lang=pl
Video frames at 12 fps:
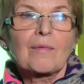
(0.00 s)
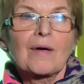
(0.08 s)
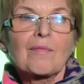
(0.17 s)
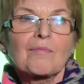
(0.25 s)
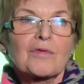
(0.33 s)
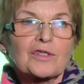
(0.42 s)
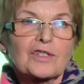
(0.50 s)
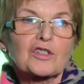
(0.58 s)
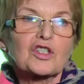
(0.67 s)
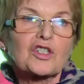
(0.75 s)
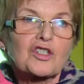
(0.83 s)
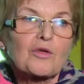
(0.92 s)
mama by sobie
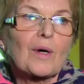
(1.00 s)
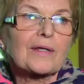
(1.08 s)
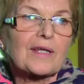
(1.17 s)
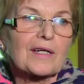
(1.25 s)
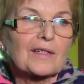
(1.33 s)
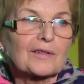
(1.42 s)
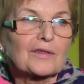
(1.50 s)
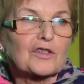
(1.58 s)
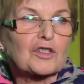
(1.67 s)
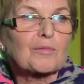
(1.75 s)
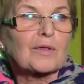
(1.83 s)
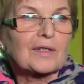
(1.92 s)
życzyła tego,
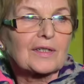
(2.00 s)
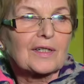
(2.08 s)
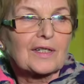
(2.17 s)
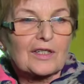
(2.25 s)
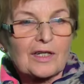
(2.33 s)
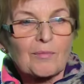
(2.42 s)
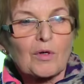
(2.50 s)
żeby nie